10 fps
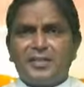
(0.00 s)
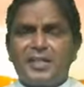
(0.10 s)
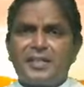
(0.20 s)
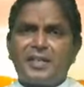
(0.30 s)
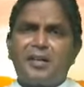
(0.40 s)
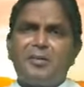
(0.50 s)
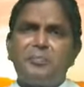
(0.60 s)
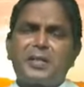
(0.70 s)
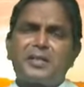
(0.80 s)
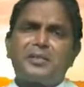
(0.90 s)
என்றெல்லாம்
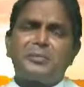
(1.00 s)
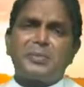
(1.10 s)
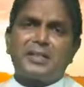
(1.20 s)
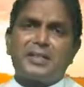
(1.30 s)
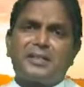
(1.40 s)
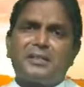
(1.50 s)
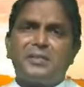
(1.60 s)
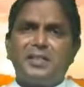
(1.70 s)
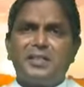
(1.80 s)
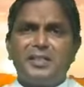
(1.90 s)
பலதரப்பட்ட
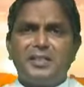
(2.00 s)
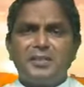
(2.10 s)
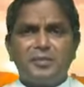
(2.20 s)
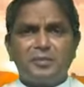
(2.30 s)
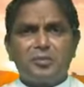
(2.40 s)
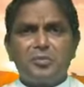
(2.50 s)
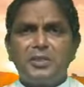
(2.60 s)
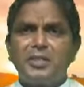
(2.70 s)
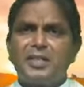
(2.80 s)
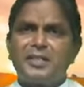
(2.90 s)
கவலையிலே
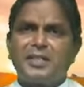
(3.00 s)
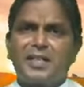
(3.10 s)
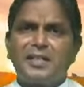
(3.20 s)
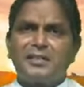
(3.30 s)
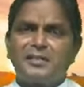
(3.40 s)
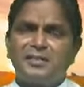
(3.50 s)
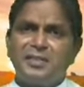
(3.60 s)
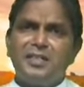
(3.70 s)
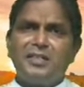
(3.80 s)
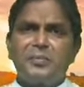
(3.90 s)
குமுறி அழுகிறார்
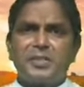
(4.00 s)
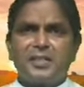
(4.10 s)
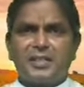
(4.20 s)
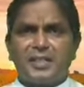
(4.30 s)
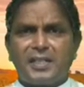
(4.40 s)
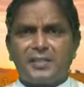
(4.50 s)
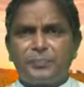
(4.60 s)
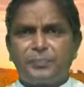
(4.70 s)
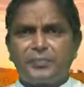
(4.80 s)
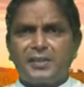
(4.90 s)
இன்னும் செய்கிறார்
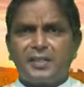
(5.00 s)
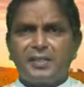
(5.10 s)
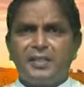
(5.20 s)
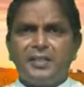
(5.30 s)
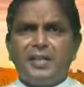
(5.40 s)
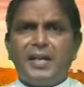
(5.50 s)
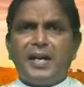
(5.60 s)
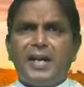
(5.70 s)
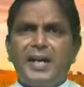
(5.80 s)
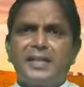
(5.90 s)

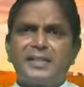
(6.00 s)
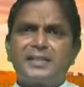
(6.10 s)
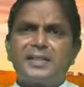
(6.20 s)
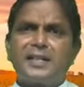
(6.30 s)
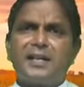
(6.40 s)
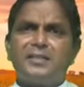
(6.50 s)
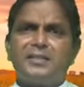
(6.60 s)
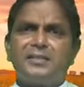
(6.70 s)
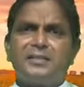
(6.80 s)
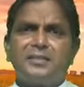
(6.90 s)
அடுத்த நாள்
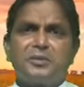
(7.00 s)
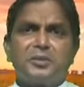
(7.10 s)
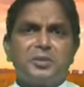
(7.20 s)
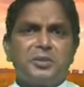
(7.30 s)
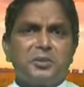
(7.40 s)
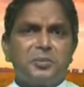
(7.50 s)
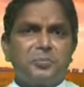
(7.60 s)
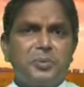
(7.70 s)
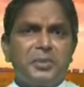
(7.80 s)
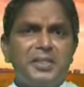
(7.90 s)
ஏதோ
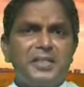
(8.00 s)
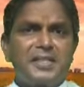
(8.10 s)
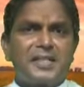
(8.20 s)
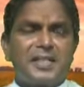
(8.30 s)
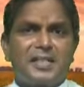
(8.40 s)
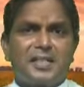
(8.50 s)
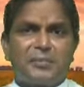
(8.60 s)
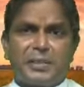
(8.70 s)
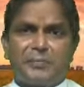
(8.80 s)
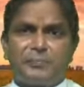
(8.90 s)
புனித
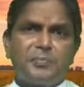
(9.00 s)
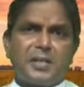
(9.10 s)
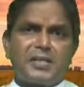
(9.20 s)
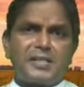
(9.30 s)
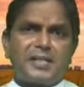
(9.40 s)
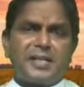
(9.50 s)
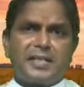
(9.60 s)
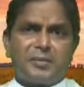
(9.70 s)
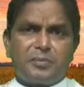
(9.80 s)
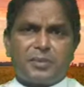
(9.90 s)
சனிக்கிழமை பாஸ்கா
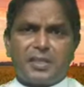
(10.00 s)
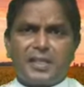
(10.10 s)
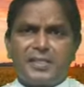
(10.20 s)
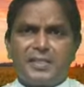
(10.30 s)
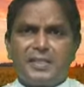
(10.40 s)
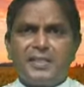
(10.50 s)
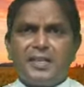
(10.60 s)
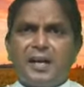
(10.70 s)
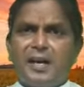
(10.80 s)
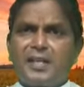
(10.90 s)
நிகழ்வுக்காக
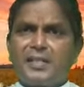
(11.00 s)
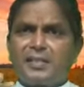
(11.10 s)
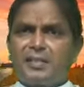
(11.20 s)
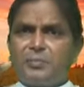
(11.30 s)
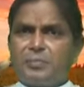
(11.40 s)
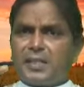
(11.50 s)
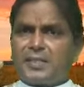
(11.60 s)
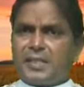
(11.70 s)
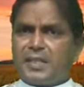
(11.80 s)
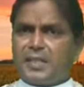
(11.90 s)
ஆலயத்தில் பல
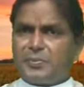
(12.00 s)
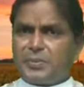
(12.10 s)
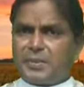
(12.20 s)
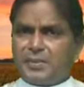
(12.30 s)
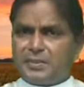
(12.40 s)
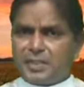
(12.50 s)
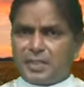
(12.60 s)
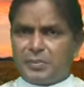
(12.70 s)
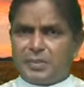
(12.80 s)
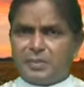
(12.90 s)
தயாரிப்புகள்
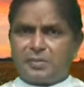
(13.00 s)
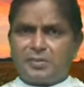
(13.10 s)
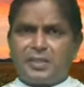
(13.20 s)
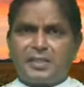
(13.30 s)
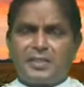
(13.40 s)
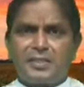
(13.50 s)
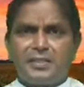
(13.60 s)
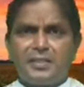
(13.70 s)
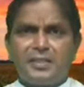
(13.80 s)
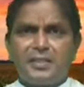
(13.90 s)
நடைபெற்றுக் கொண்டிருக்கின்றது